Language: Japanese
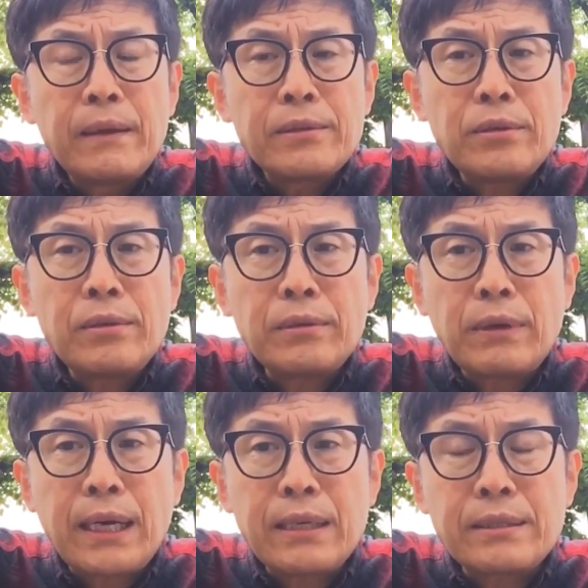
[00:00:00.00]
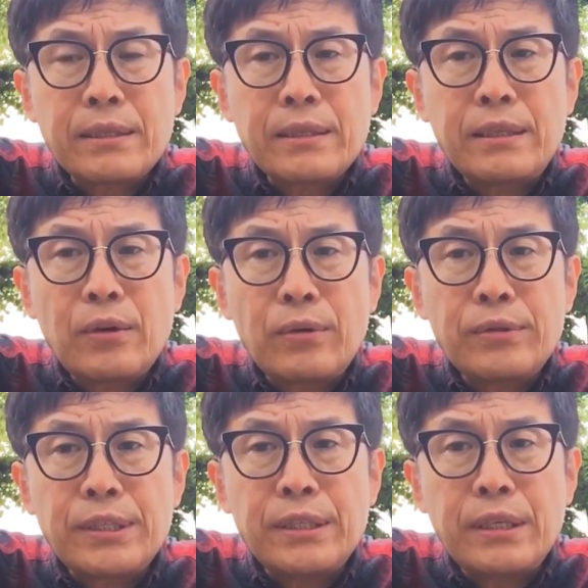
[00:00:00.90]
そのことは間接的にこうい
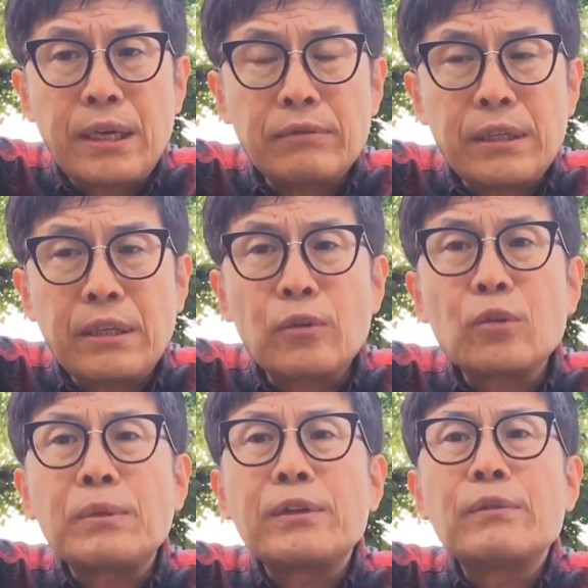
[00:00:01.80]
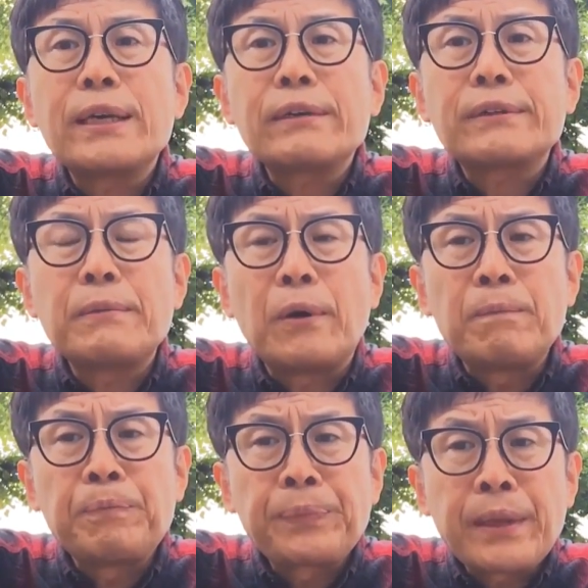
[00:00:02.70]
う心理学的な言葉を言わなくても
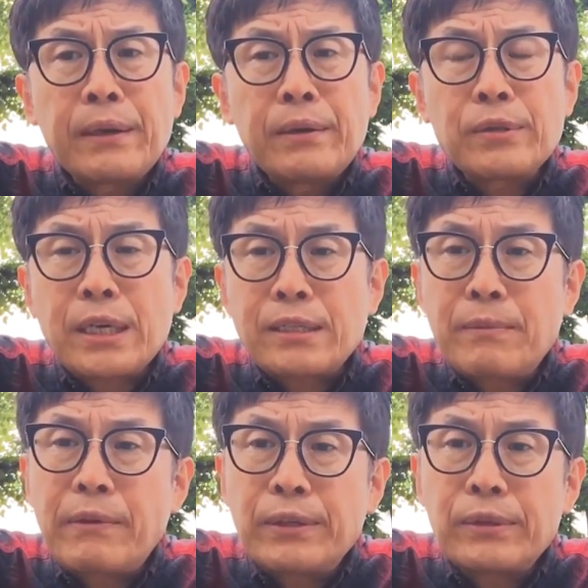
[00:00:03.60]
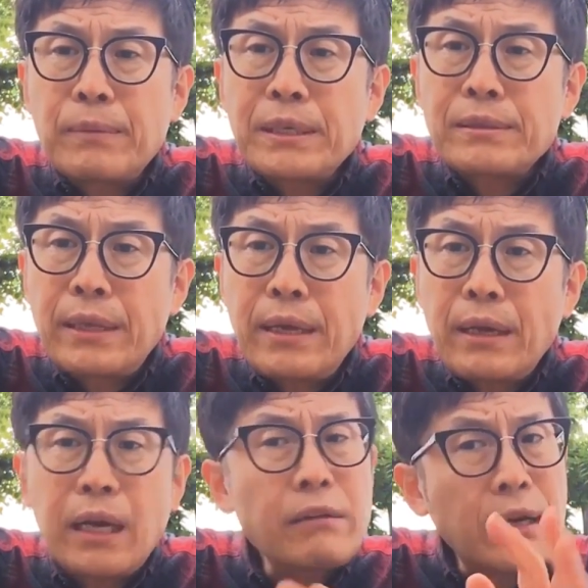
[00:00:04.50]
お釈迦様は言ってますね。
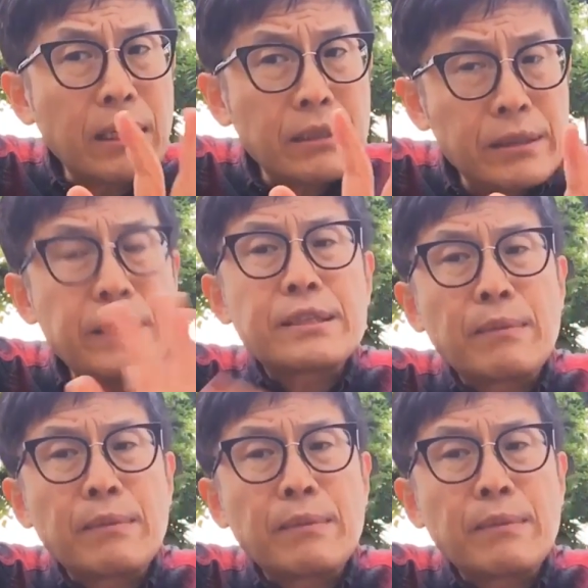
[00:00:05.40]
あるいはイエス